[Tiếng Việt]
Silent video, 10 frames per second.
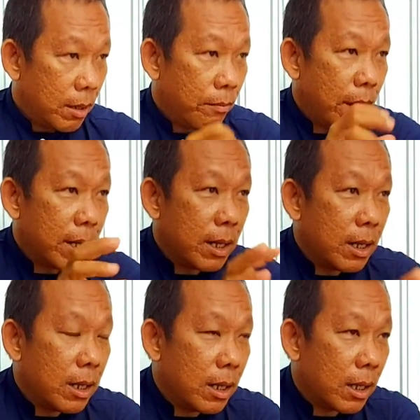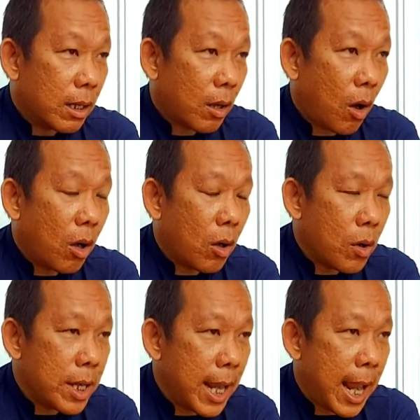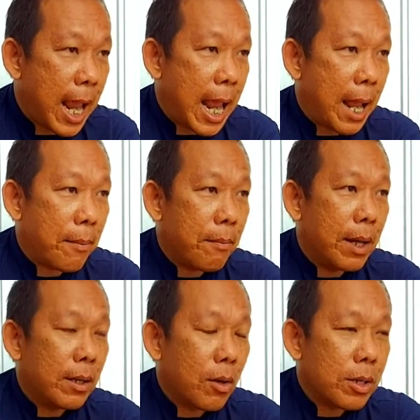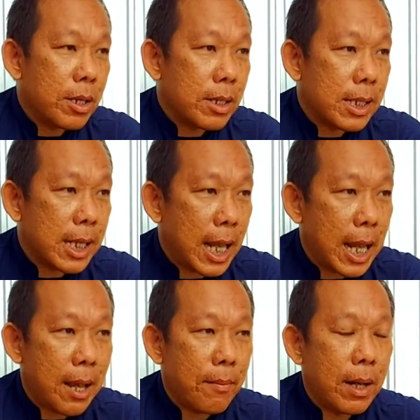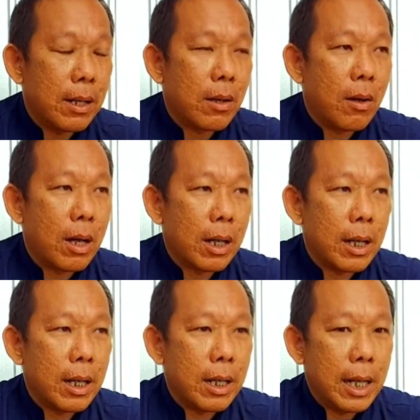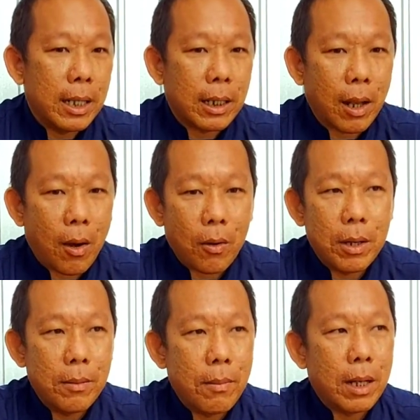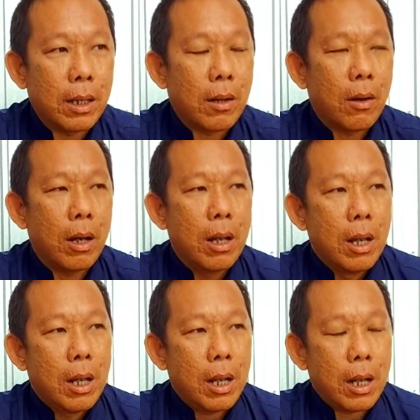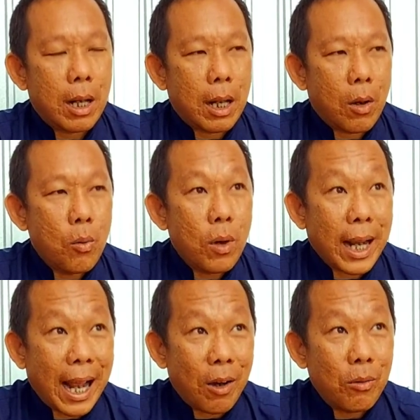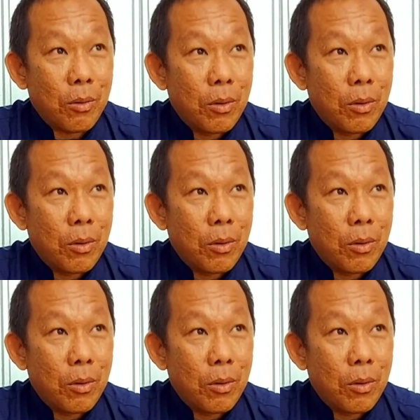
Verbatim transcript: mình có ngôi nhà mình có chiếc xe mình có cái điện thoại mình có à, là hũ gạo